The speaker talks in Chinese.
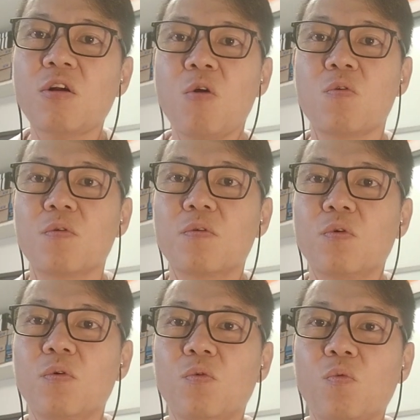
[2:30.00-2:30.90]
够
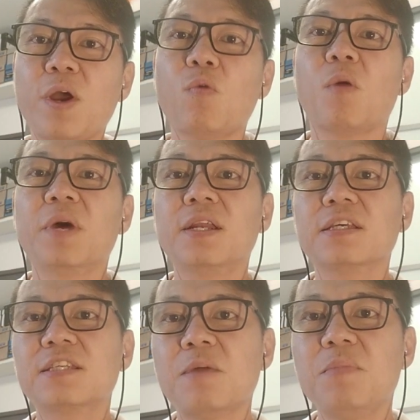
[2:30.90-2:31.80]
为我们的
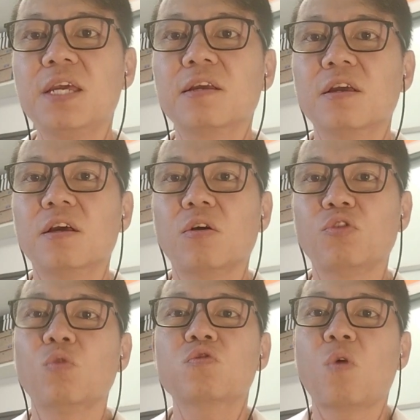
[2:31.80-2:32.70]
生命
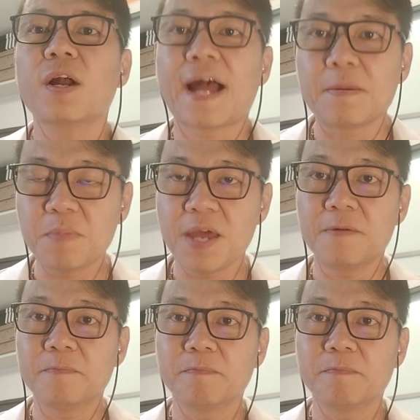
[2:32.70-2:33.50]
有所改变，